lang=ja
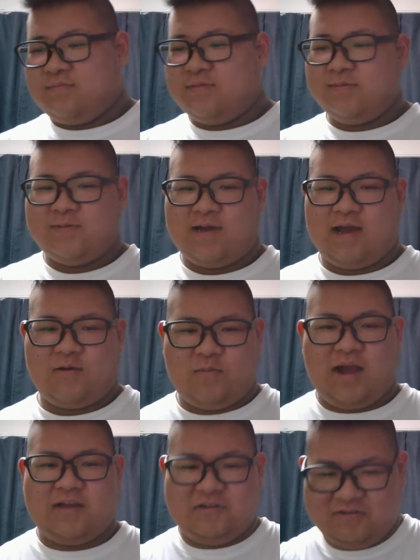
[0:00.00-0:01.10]

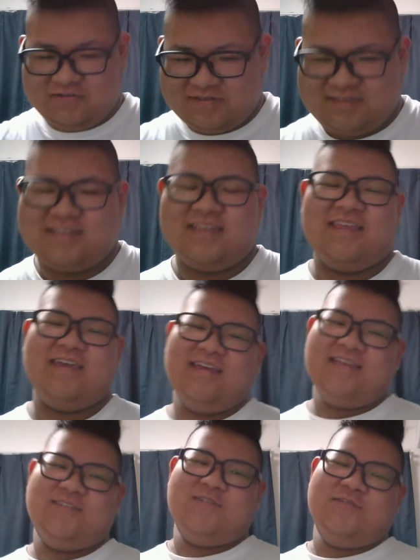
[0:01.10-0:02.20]
ブンブンハローマックって言ってね、
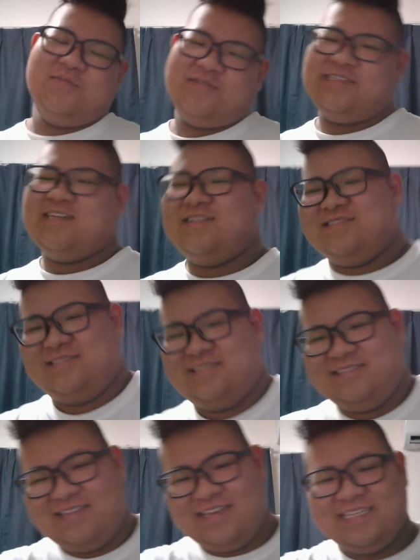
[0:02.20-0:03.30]
注文してくるっ
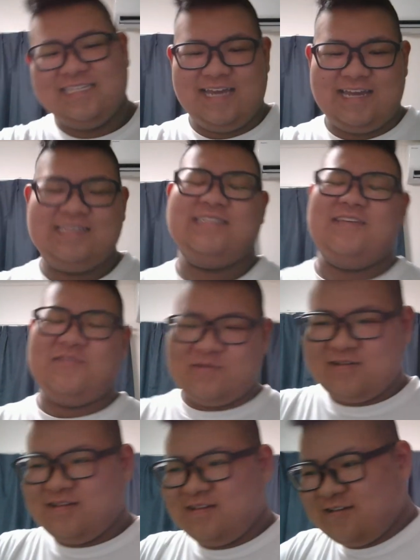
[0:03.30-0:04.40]
ていうね、気違いですけど。
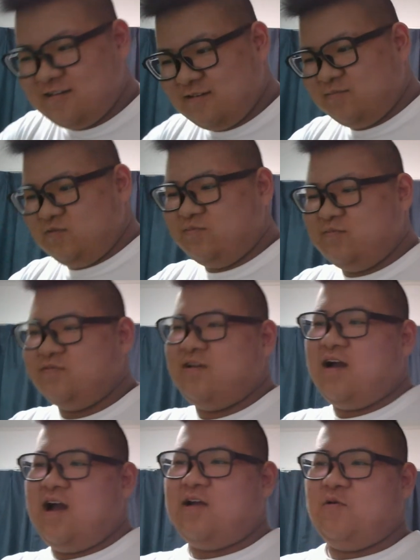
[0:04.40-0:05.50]

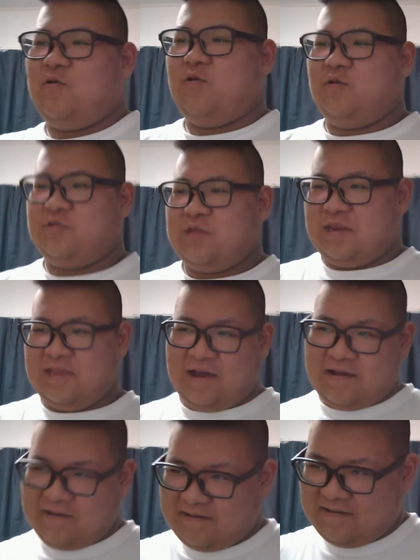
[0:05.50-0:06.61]
ブンブンハローロッテリア。
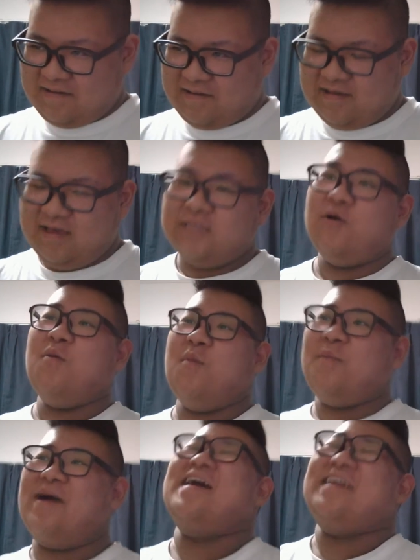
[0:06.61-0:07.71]
どうも、
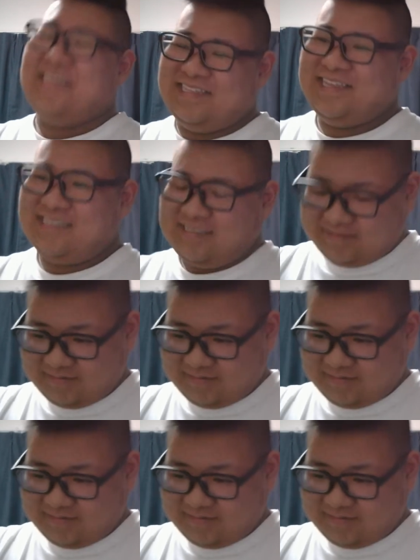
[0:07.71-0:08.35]
バガキンです。